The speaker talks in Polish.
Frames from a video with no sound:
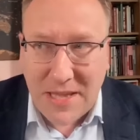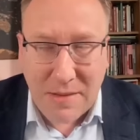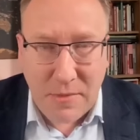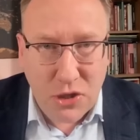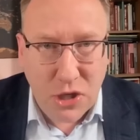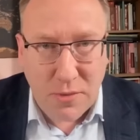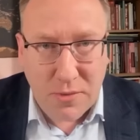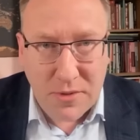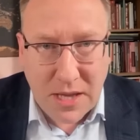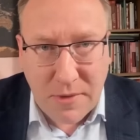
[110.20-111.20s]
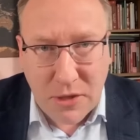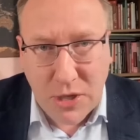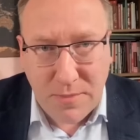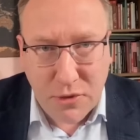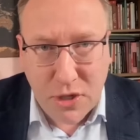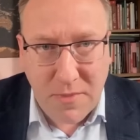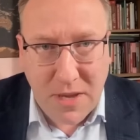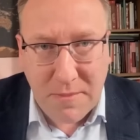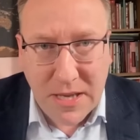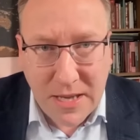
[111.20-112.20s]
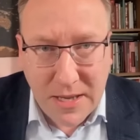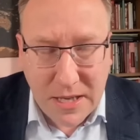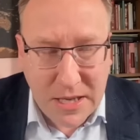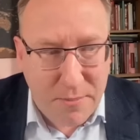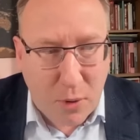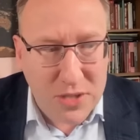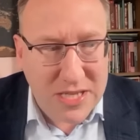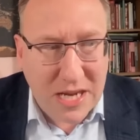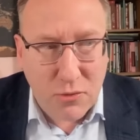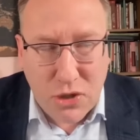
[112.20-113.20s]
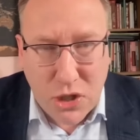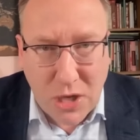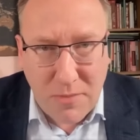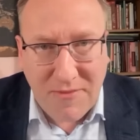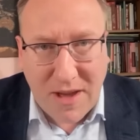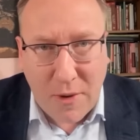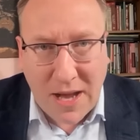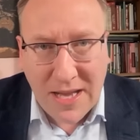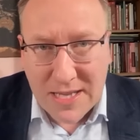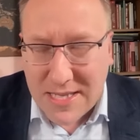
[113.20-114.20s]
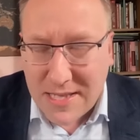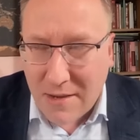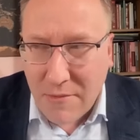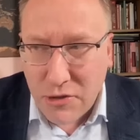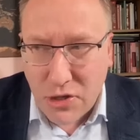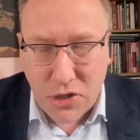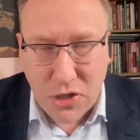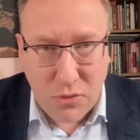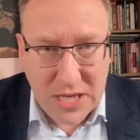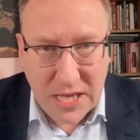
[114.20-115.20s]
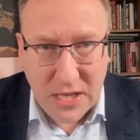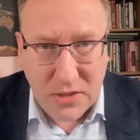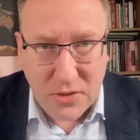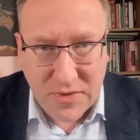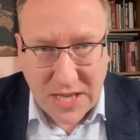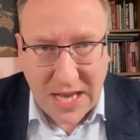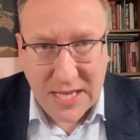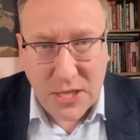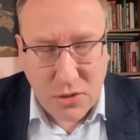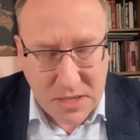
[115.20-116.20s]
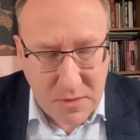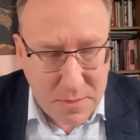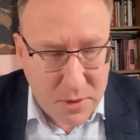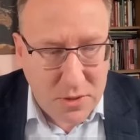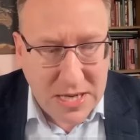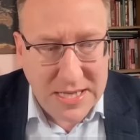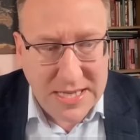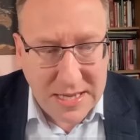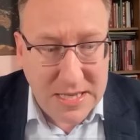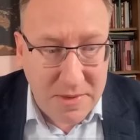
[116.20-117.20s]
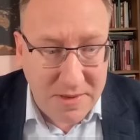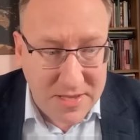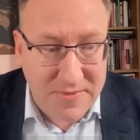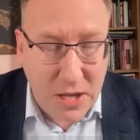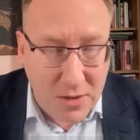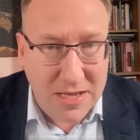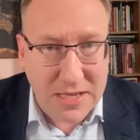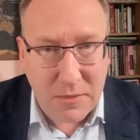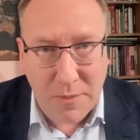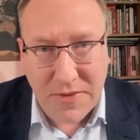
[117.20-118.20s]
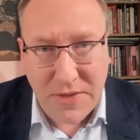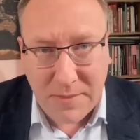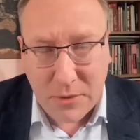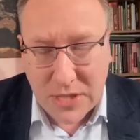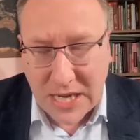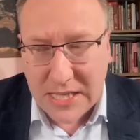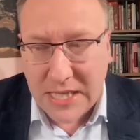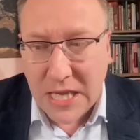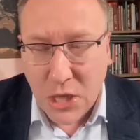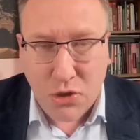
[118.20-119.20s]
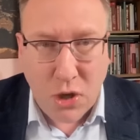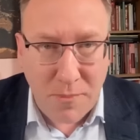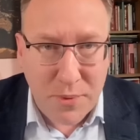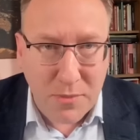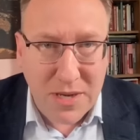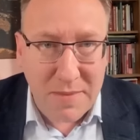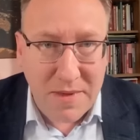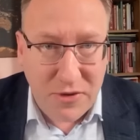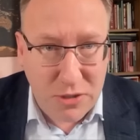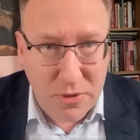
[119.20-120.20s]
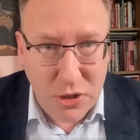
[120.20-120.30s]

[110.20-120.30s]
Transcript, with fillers: najmniejszego, najmniejszej potrzeby, aby Polska utrzymywała całe rzesze Ukraińców. Ukraińców, tak? Zresztą z tymi Ukraińcami, z tymi, z wieloma tymi obywatelami Ukrainy są problemy. Widzimy, że